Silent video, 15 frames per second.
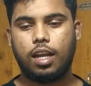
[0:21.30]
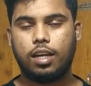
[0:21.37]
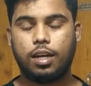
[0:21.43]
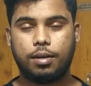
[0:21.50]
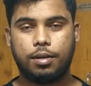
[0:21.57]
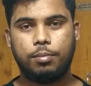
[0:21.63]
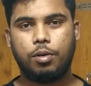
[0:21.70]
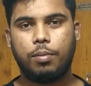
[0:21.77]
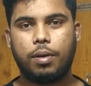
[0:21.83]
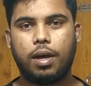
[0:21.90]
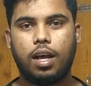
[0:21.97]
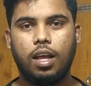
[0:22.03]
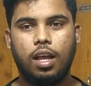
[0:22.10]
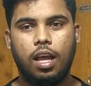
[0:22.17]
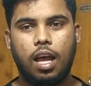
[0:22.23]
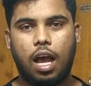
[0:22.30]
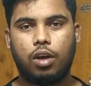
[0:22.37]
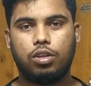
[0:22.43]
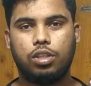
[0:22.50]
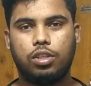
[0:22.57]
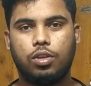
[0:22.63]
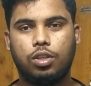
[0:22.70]
অ্যাট্রাকটিভ হয় বা
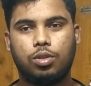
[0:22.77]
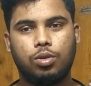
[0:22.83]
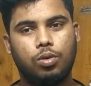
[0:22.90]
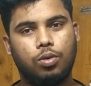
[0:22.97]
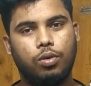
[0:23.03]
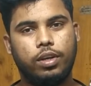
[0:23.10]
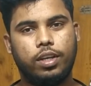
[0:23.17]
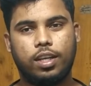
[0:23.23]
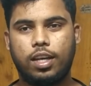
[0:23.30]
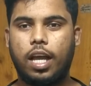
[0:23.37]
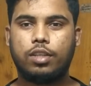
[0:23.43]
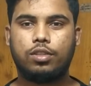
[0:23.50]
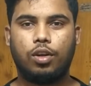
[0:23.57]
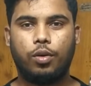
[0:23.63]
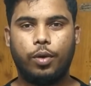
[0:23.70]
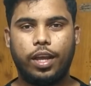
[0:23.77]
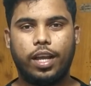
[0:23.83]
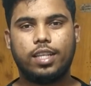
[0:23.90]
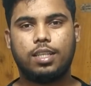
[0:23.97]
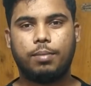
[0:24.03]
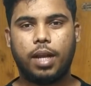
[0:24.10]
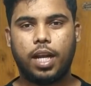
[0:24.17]
আকর্ষিত হয় তো ওইটা আসলে
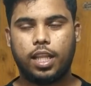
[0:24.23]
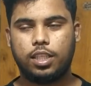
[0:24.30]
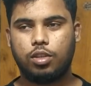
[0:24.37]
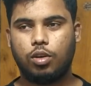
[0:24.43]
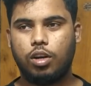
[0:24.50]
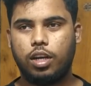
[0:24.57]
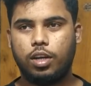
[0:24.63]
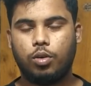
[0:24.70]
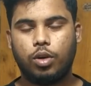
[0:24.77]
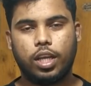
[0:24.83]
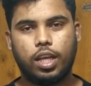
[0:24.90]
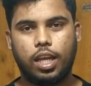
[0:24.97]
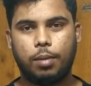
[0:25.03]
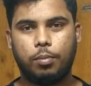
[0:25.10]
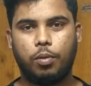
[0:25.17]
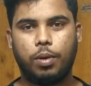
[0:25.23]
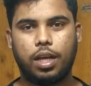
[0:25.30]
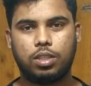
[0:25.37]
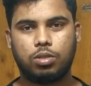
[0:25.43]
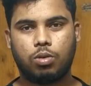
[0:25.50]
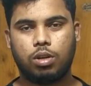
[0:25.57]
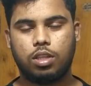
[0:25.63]
হয়ে গেছে বাংলাদেশে অলরেডি অনেকে অ্যাড মুভে
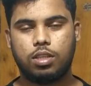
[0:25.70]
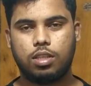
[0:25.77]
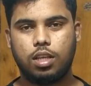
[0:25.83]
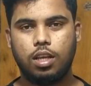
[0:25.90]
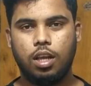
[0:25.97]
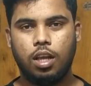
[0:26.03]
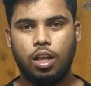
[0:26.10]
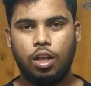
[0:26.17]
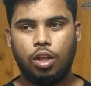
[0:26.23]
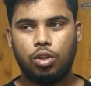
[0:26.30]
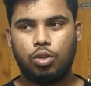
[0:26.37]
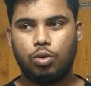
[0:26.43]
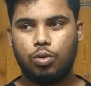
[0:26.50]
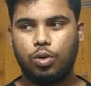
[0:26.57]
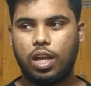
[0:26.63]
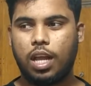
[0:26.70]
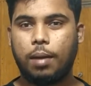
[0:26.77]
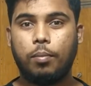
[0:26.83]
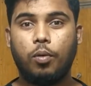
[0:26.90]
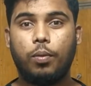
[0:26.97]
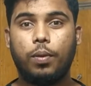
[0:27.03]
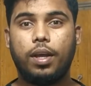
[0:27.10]
কাজ করতেছে তো
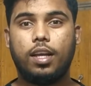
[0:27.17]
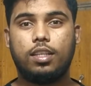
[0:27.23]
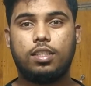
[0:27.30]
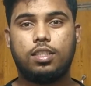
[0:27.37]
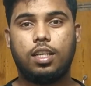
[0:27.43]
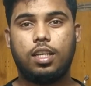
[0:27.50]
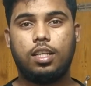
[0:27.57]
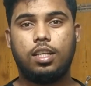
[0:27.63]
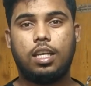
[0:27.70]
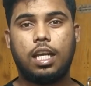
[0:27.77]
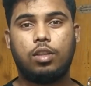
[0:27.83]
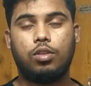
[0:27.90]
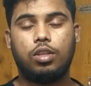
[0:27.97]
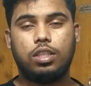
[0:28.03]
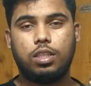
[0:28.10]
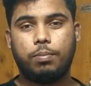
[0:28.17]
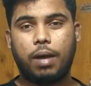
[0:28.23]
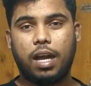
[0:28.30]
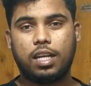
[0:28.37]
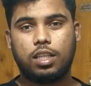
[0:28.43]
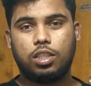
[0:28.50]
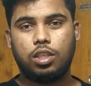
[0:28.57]
অ্যাড মুভে যেই এতদিন যে
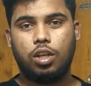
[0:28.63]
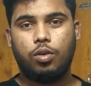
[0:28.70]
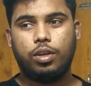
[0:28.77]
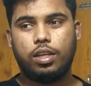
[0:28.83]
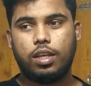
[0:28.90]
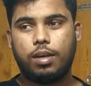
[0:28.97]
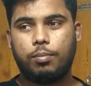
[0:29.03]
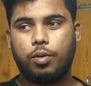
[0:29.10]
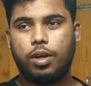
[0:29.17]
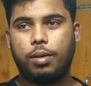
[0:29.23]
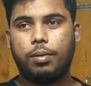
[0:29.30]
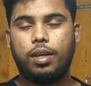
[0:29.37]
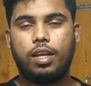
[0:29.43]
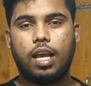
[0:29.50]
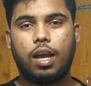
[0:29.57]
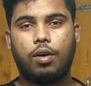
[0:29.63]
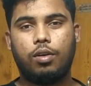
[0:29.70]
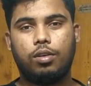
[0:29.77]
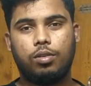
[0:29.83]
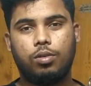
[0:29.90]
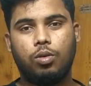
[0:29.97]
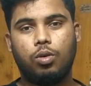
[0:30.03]
বাঘটা ছিল ওইটা মনে
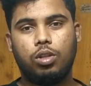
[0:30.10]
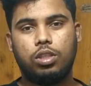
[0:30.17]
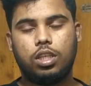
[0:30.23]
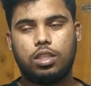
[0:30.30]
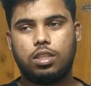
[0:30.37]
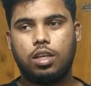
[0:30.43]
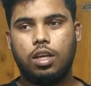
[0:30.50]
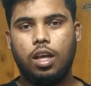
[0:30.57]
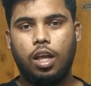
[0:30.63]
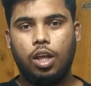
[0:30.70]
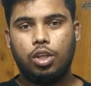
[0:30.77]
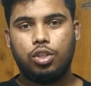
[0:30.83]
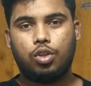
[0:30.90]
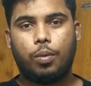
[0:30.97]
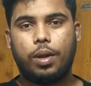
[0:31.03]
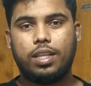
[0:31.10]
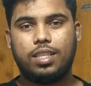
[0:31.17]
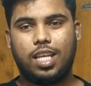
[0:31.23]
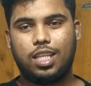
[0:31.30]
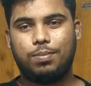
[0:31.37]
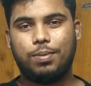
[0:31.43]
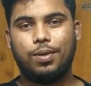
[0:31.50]
এখন গুগল জাস্ট সবাই
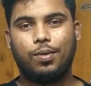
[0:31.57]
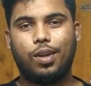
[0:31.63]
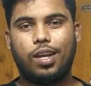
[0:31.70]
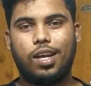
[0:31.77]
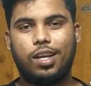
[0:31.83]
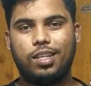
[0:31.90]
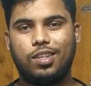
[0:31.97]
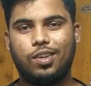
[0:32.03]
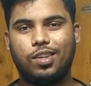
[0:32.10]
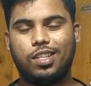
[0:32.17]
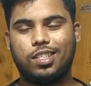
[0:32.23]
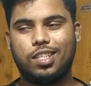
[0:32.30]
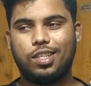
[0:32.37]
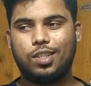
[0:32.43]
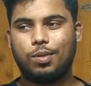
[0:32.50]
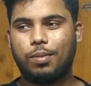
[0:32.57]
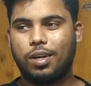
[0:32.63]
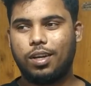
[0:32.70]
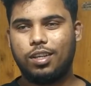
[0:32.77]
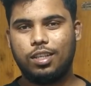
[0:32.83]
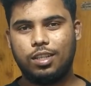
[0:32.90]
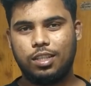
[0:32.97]
সাসপেন্ড করে ই করতেছে
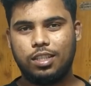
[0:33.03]
সমান